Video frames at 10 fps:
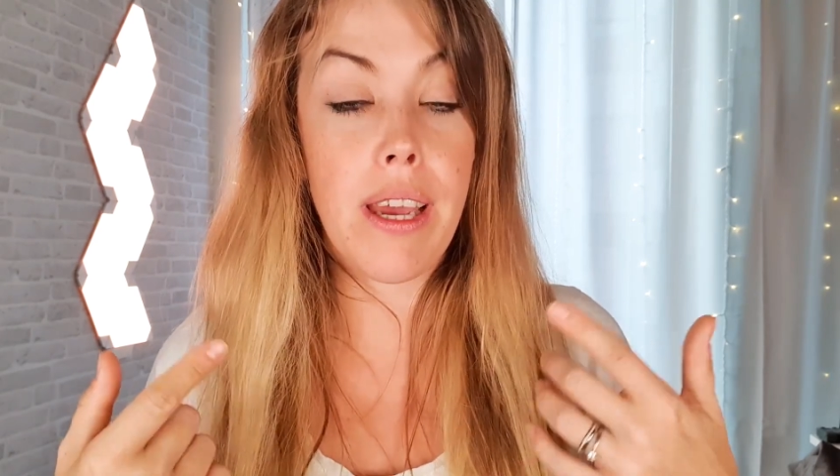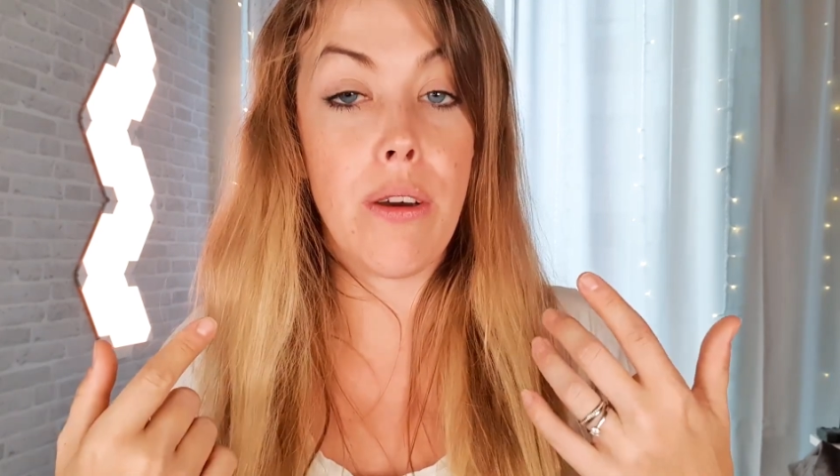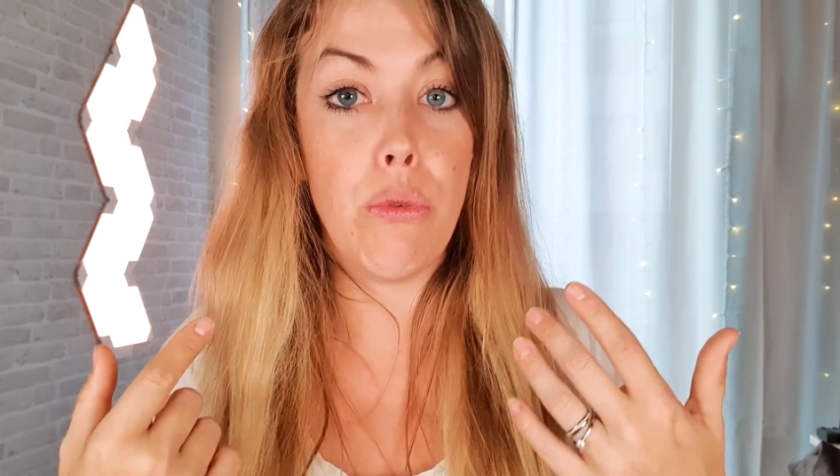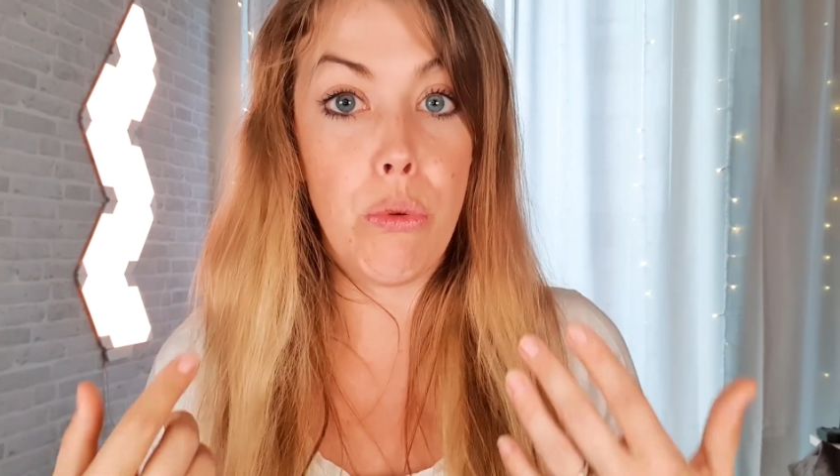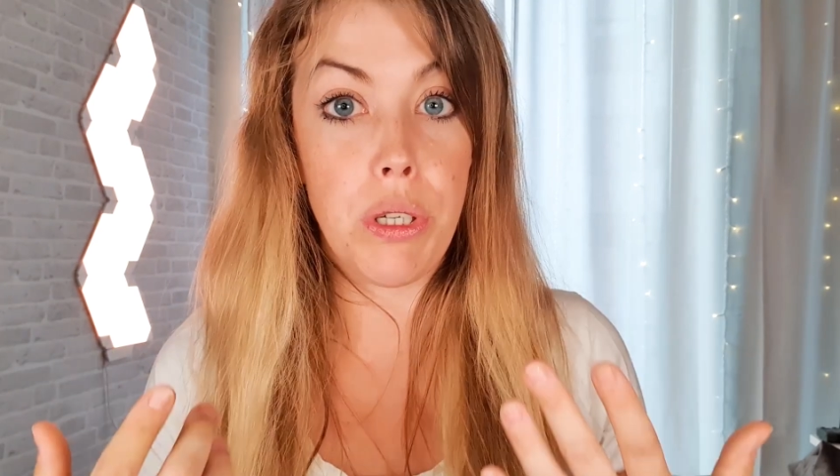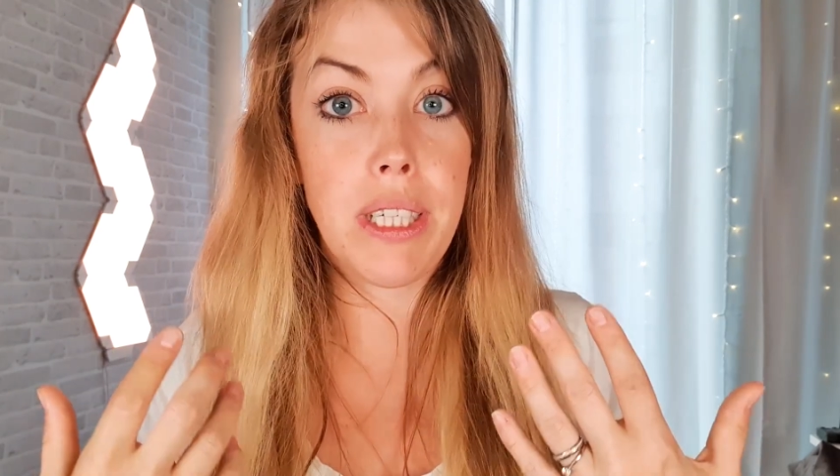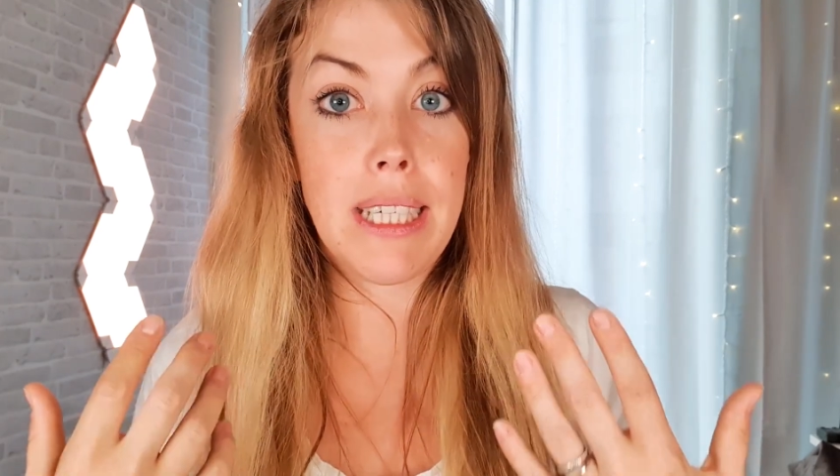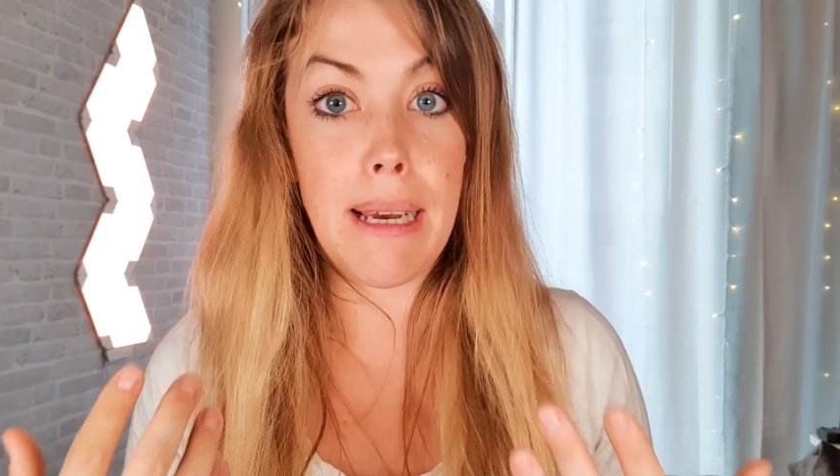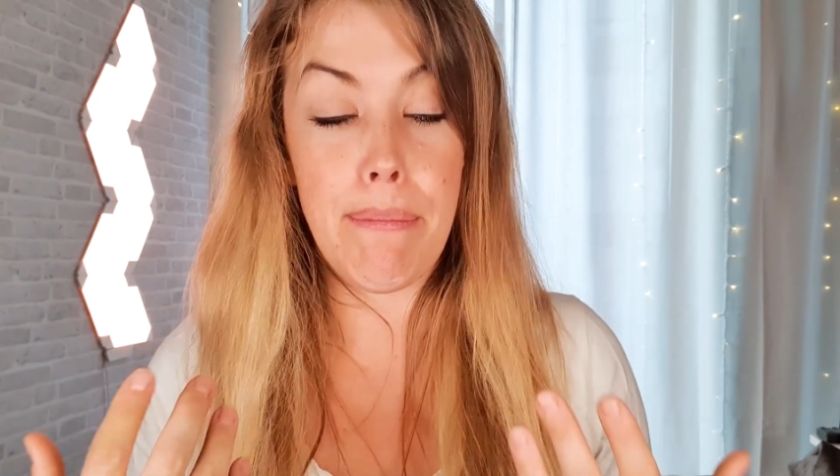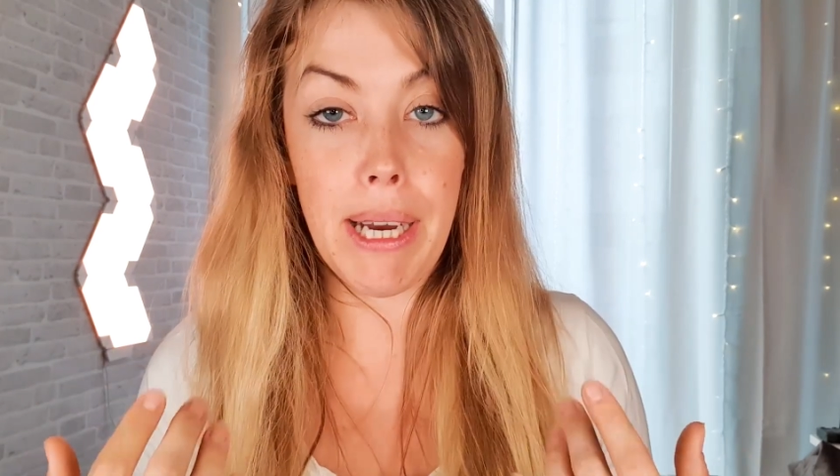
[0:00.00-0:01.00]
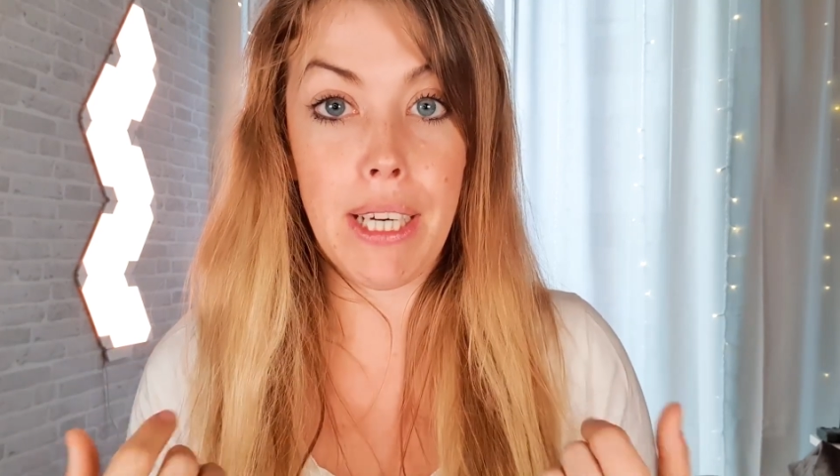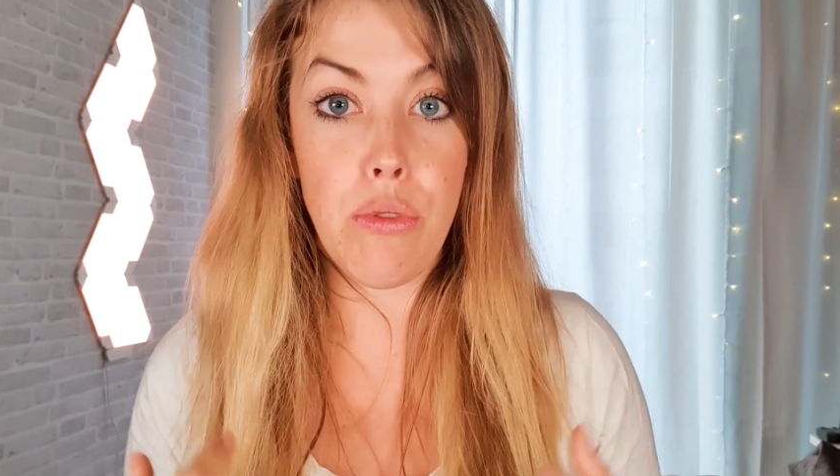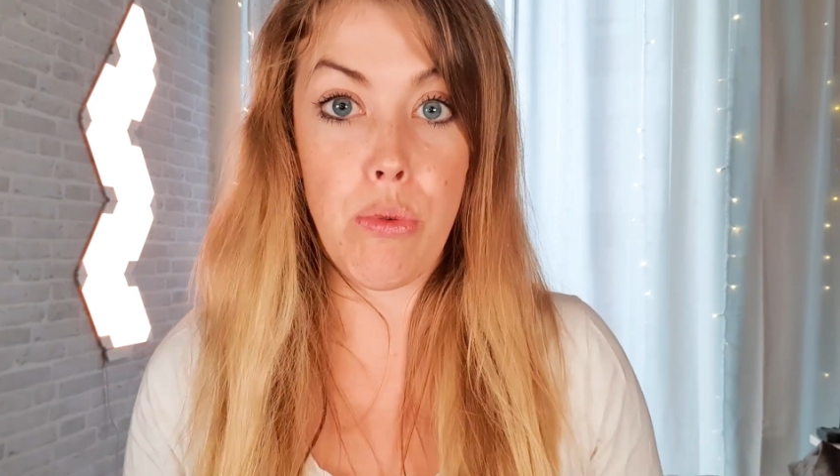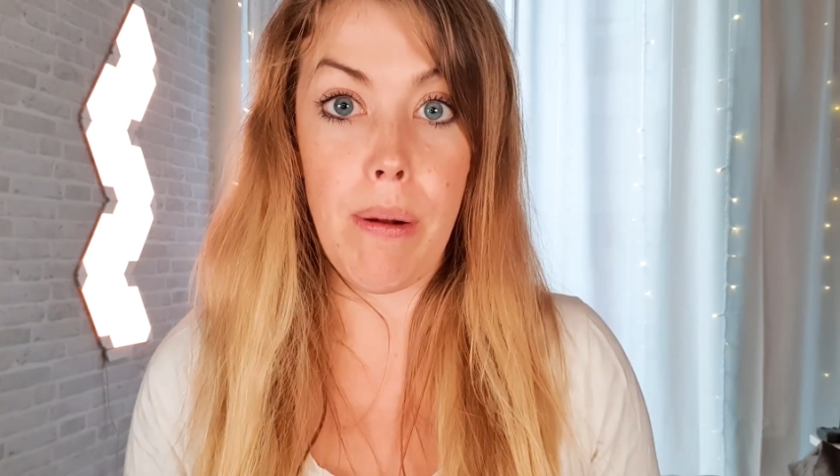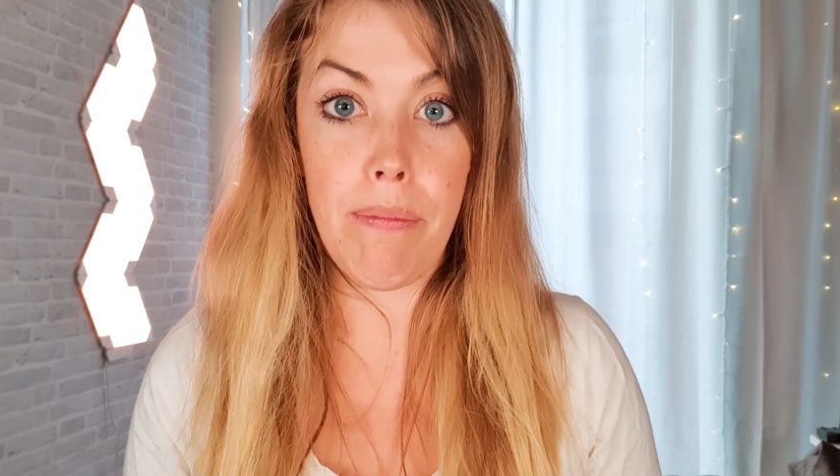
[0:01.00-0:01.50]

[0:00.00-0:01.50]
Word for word: erhöht die Temperatur.